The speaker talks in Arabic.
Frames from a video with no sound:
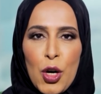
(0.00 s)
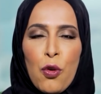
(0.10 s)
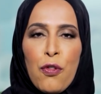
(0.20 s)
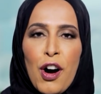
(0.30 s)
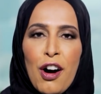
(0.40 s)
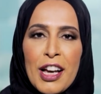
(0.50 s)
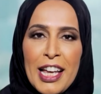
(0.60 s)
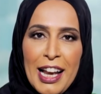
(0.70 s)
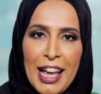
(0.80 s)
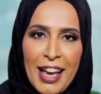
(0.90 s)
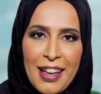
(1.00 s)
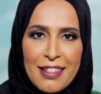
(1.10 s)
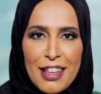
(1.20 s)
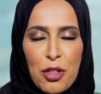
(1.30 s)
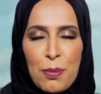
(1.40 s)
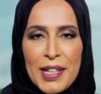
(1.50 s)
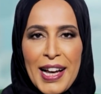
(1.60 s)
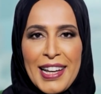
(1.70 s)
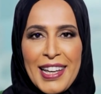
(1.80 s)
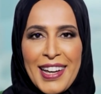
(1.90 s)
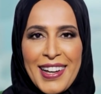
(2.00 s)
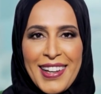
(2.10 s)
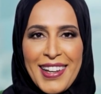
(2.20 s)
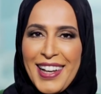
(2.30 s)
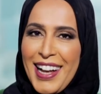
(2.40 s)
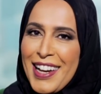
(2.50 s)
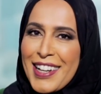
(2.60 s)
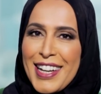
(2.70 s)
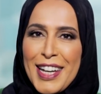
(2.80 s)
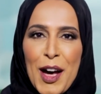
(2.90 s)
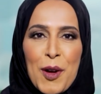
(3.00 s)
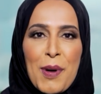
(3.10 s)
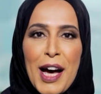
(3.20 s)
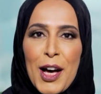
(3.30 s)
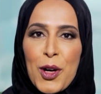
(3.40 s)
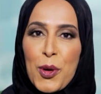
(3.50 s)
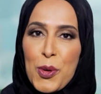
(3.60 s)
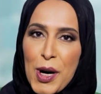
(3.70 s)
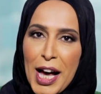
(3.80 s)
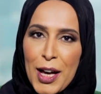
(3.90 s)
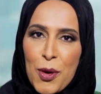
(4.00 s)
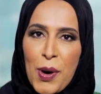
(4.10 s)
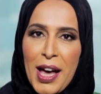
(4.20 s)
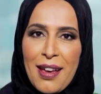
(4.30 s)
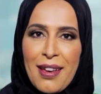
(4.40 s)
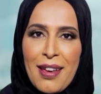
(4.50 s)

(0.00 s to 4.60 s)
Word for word: وفعايلها تثبت عليها لكن حبها حق أخوها أقوى